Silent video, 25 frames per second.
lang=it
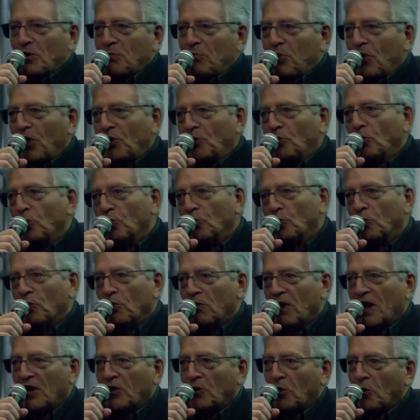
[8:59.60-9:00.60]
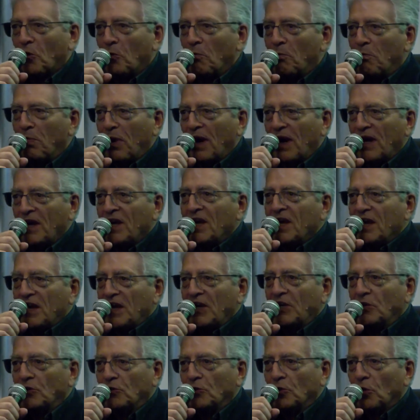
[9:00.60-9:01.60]
poi tutta una truppe
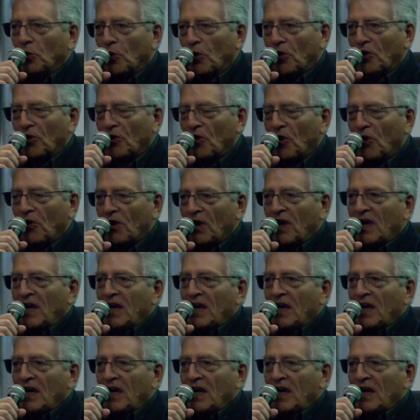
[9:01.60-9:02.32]
intorno,